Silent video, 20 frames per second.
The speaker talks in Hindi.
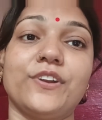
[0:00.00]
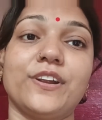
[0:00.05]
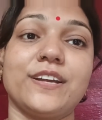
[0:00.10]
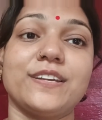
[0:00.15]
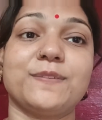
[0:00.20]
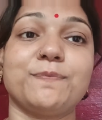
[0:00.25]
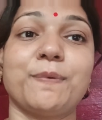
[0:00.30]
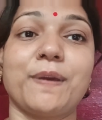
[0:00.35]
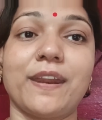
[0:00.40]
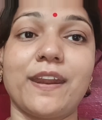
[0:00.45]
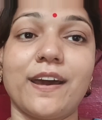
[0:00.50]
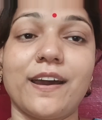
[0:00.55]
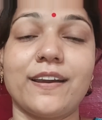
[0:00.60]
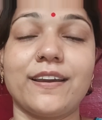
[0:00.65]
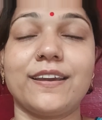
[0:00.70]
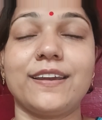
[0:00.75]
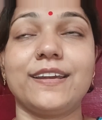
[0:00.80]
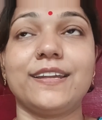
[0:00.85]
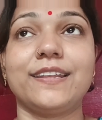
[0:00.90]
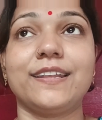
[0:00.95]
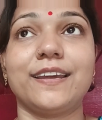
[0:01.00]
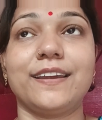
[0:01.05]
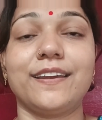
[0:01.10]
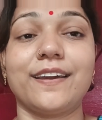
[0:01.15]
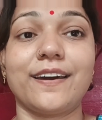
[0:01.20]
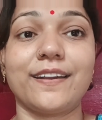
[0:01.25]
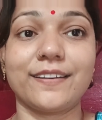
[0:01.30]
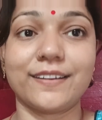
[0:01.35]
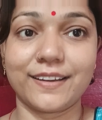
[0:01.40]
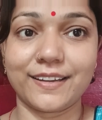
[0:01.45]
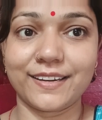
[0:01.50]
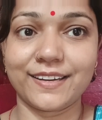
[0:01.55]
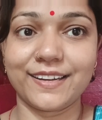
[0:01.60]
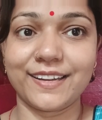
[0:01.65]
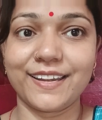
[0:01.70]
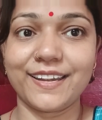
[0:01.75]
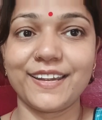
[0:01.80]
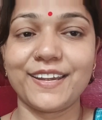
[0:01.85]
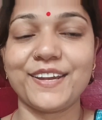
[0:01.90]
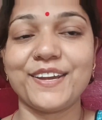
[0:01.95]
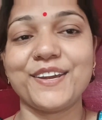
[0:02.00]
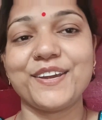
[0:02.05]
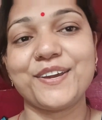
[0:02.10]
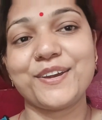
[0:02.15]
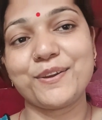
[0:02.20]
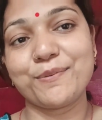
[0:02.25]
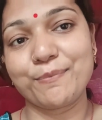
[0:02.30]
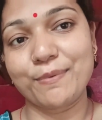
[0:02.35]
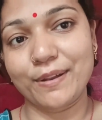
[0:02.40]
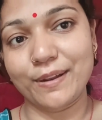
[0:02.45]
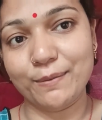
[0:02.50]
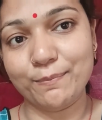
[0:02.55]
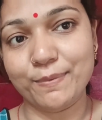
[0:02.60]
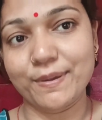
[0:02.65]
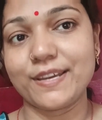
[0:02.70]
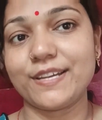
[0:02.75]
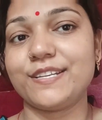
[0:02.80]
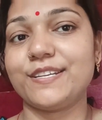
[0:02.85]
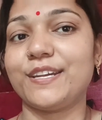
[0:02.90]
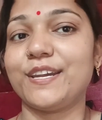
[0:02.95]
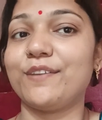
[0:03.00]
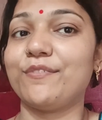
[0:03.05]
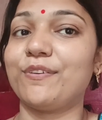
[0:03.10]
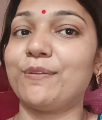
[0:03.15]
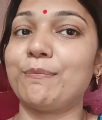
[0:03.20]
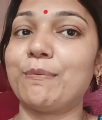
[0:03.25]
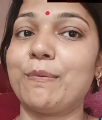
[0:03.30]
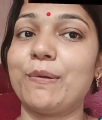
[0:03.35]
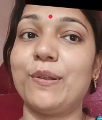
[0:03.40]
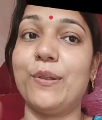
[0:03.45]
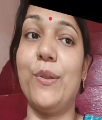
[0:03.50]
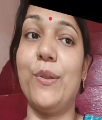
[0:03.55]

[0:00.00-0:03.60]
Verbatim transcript: लेकिन खुशी तैयार नहीं हो पाती है तो चलिए तैयार करते हैं फिर मिलती हूँ मैं